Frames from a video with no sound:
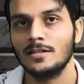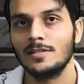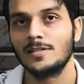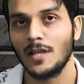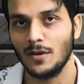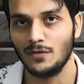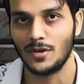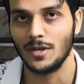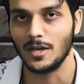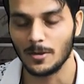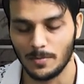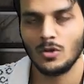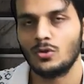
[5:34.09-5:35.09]
सेव किया
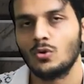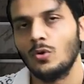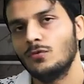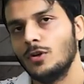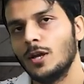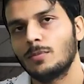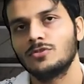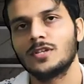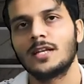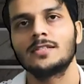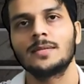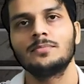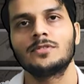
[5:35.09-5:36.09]
है होपफुली आपको
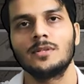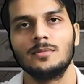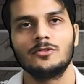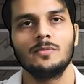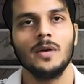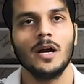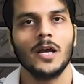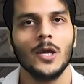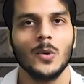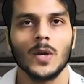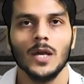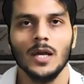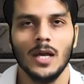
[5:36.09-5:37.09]
सारे स्टेप्स समझ में आ गए
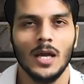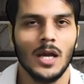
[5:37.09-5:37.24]
होंगे